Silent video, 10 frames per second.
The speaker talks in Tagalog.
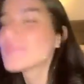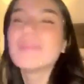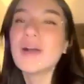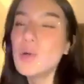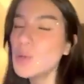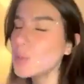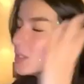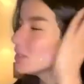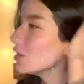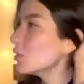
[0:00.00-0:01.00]
Pangungo,
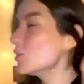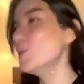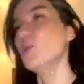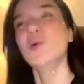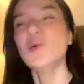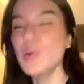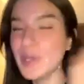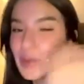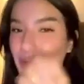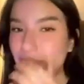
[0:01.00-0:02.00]
hindi ako ngungo.
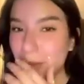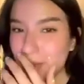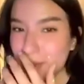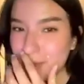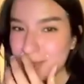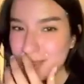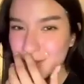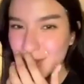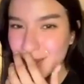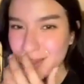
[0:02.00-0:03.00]
Ito, grabe naman si
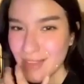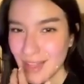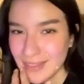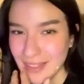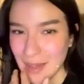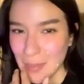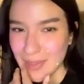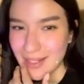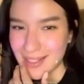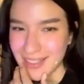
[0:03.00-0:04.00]
Chicken. Lahat na lang
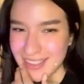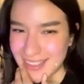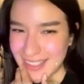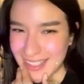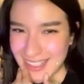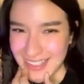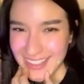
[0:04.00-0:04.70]
pinansin.